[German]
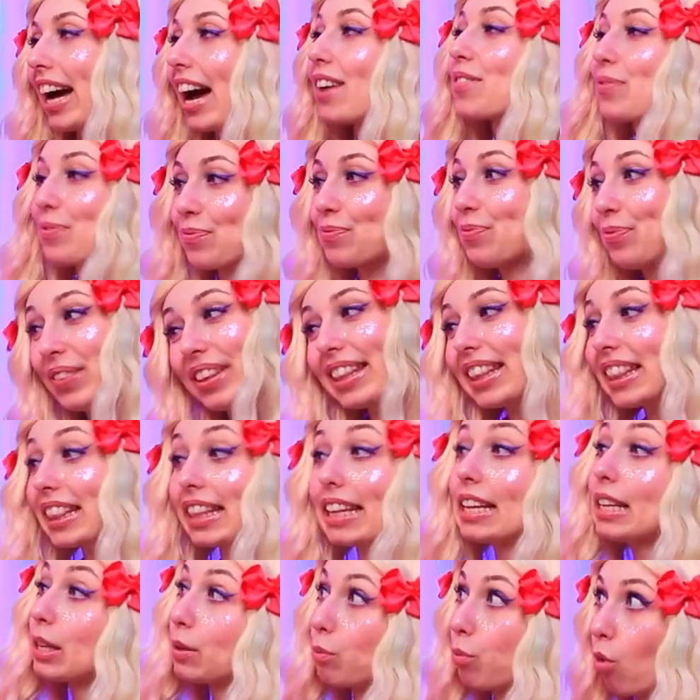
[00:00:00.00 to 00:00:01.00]
Sicher,
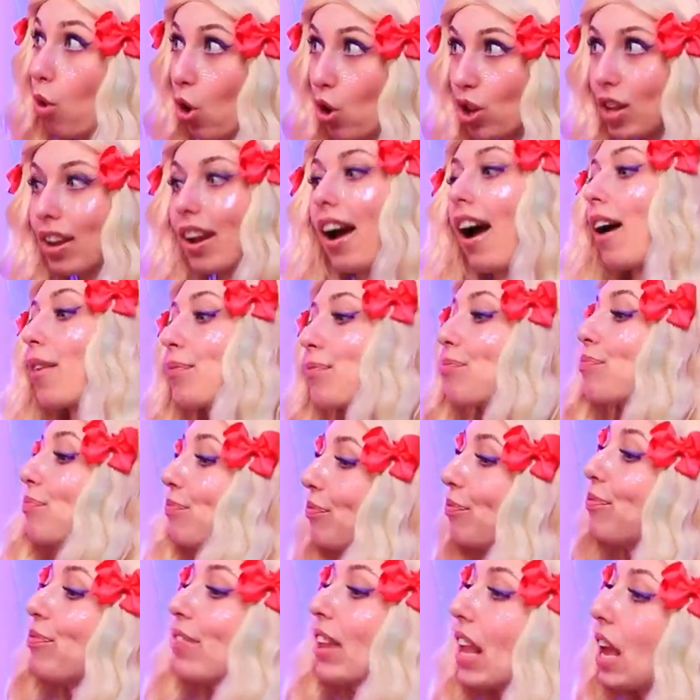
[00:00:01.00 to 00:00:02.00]
Mach dir keine
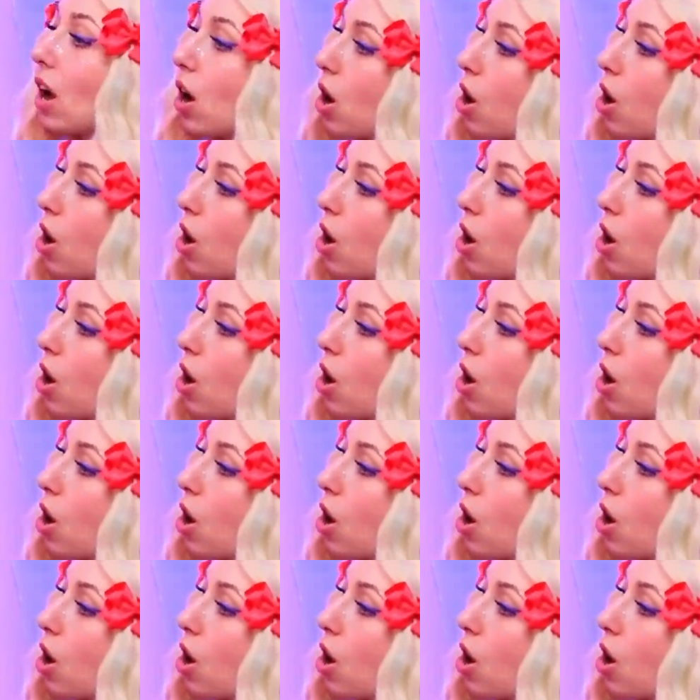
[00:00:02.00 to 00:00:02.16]
Sorgen, Annette.